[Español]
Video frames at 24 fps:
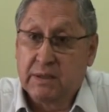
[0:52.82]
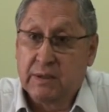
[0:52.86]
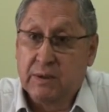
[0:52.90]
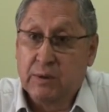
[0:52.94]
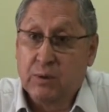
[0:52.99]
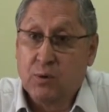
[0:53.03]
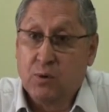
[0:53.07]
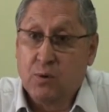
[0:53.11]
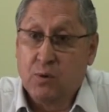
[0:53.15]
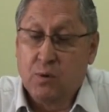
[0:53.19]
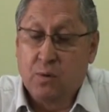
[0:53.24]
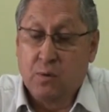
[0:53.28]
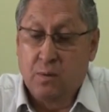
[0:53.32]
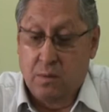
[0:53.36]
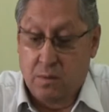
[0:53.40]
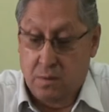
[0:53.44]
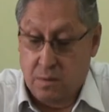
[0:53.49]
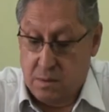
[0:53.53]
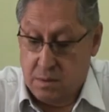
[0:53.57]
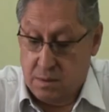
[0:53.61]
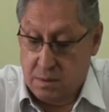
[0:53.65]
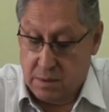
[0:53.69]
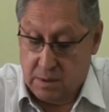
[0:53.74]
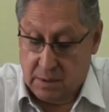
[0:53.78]
no
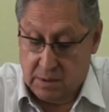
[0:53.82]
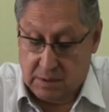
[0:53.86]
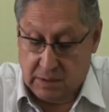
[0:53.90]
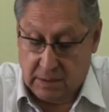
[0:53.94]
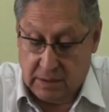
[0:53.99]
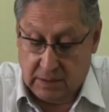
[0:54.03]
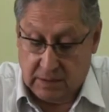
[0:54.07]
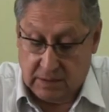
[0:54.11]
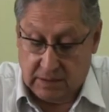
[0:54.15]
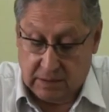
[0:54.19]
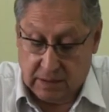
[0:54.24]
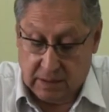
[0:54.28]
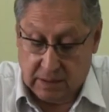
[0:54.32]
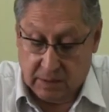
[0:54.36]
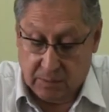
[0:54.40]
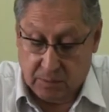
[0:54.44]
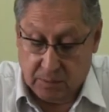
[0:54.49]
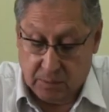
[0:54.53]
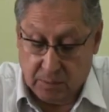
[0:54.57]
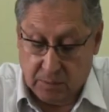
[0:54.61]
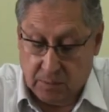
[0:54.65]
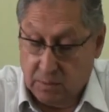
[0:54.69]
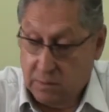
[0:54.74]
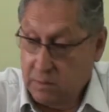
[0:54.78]
ha
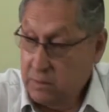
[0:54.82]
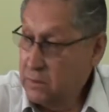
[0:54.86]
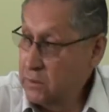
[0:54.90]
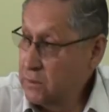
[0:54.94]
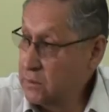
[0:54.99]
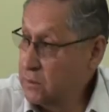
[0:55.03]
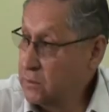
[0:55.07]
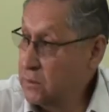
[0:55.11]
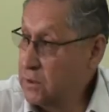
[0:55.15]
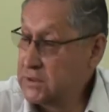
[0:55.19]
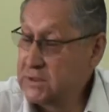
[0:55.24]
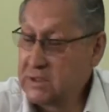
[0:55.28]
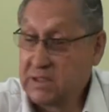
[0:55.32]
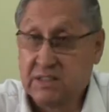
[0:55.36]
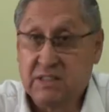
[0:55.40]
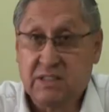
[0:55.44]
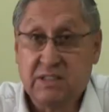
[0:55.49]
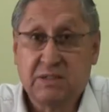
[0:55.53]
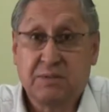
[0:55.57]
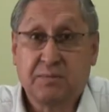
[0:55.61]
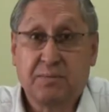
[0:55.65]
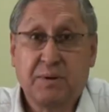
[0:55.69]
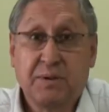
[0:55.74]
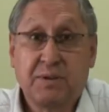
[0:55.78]
realizado o no ha
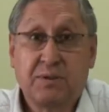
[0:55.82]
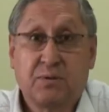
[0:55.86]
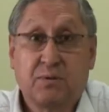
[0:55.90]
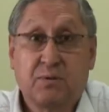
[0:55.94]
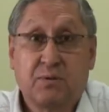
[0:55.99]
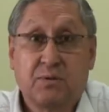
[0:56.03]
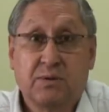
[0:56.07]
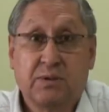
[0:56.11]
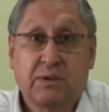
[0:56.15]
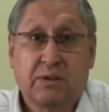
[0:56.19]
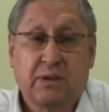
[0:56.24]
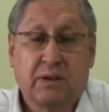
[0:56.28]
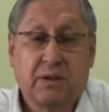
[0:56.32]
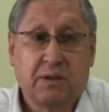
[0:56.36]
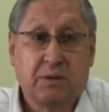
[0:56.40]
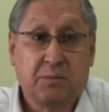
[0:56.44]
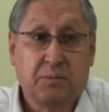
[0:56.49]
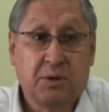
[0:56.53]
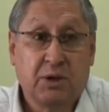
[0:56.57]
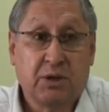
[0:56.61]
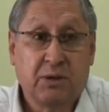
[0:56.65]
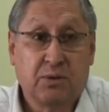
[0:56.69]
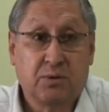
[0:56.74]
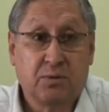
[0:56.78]
satisfecho los
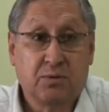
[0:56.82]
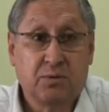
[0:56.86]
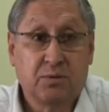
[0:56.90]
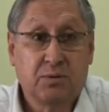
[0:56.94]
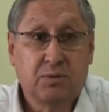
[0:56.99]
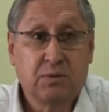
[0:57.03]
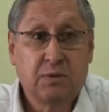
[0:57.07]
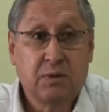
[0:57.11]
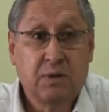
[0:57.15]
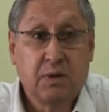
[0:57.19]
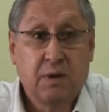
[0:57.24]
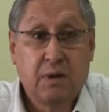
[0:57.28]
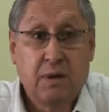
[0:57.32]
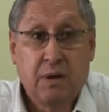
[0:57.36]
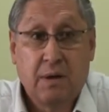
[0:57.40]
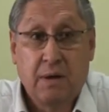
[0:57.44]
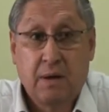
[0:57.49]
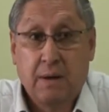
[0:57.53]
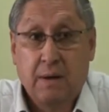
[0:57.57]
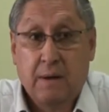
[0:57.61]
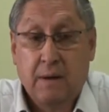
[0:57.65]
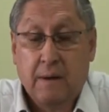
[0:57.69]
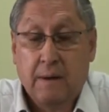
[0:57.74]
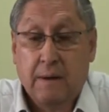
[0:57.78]
requerimientos
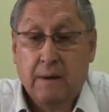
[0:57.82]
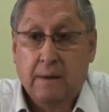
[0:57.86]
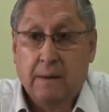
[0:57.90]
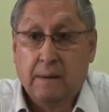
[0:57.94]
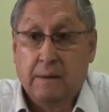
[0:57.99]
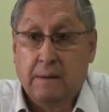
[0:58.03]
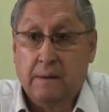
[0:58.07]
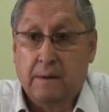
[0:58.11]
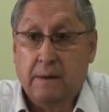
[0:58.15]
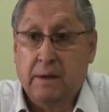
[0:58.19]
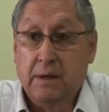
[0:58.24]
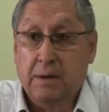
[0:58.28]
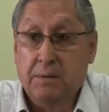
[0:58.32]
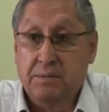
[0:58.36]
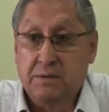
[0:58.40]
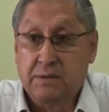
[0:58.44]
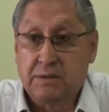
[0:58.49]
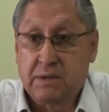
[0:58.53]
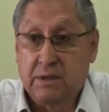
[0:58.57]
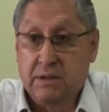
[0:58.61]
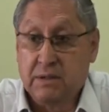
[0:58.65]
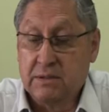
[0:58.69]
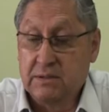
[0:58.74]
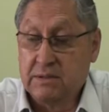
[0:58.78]
de la
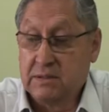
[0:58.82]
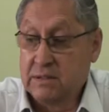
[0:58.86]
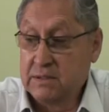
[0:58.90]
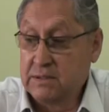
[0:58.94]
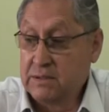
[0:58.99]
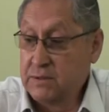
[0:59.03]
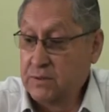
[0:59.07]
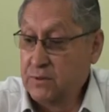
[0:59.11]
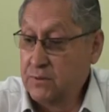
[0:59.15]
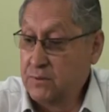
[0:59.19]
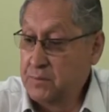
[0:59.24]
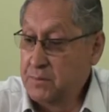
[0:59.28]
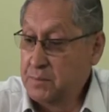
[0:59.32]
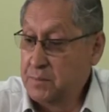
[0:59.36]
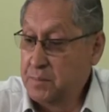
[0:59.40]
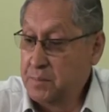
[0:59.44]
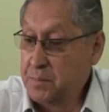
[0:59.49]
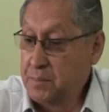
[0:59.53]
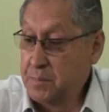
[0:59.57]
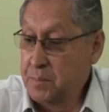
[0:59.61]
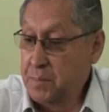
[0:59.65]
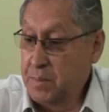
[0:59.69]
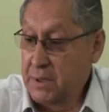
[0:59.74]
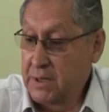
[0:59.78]
fiscalización
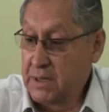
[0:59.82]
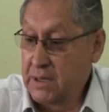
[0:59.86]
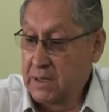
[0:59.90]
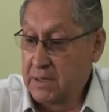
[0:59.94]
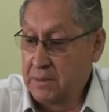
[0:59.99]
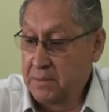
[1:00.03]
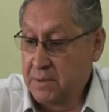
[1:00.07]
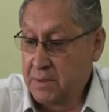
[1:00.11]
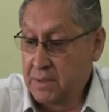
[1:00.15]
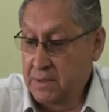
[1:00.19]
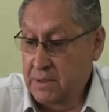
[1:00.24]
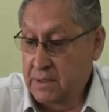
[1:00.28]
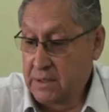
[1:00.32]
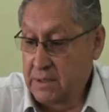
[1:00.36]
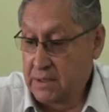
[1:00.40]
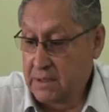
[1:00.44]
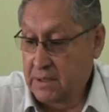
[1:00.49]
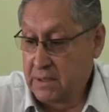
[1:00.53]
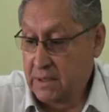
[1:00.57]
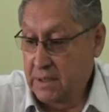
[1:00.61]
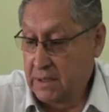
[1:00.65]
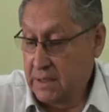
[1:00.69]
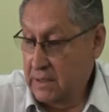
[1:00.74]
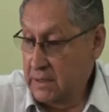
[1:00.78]
para levantar
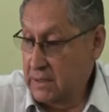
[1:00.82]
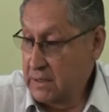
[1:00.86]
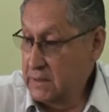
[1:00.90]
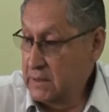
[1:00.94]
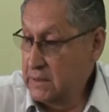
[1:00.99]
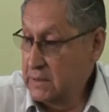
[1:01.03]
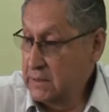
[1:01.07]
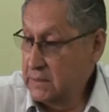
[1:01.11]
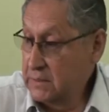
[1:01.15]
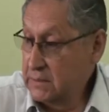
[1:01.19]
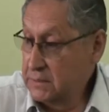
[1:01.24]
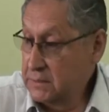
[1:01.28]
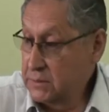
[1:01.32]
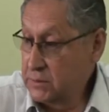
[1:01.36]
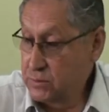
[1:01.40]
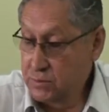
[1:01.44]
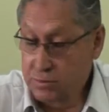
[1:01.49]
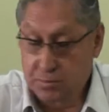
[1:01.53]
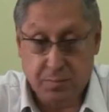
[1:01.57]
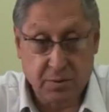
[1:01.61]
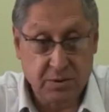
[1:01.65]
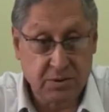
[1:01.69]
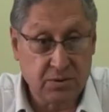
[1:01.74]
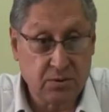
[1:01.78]
la
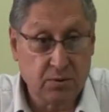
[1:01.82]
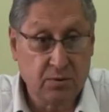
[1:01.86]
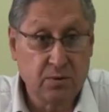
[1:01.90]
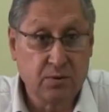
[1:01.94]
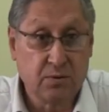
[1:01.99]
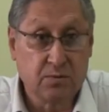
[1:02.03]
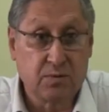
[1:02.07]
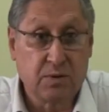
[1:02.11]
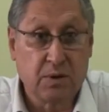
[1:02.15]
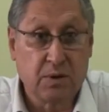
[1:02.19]
suspensión de los